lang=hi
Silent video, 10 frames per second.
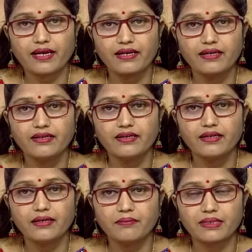पहले
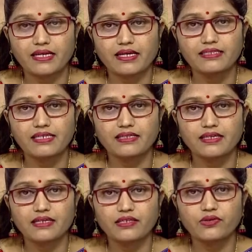बताया
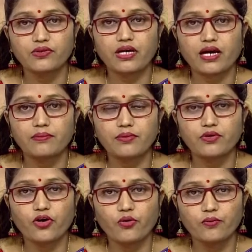जाता है क्योंकि आप
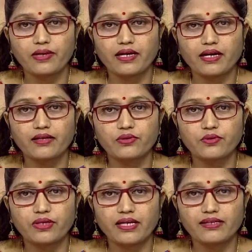लोग गांव में
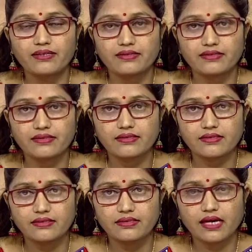उनके
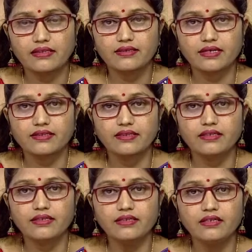साथ रहते
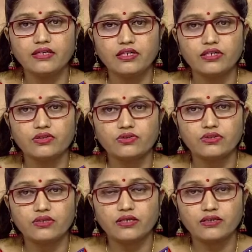हैं तो
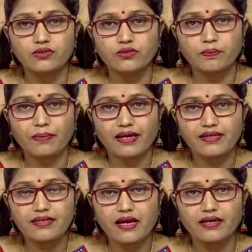तो
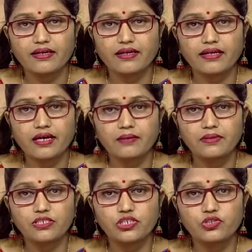पेंस आए हैं
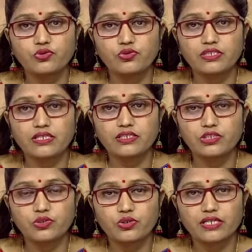अभी शिशु ज,
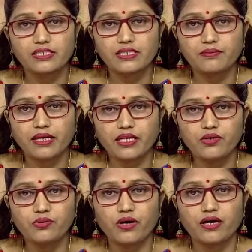शिशु का जन्म
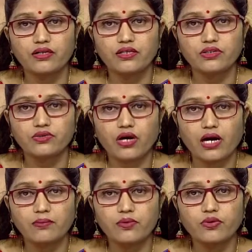नहीं हुआ तो
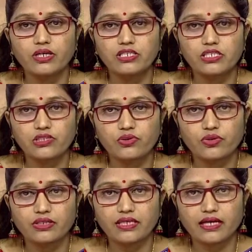आपको इन चीज़ों
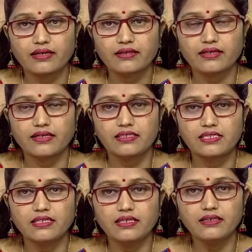का तैयार करना
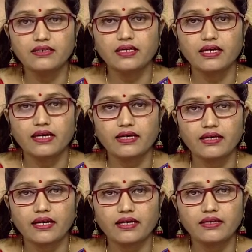चाहिए
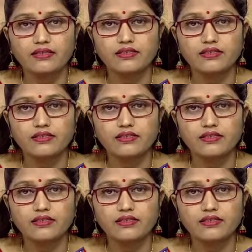एक है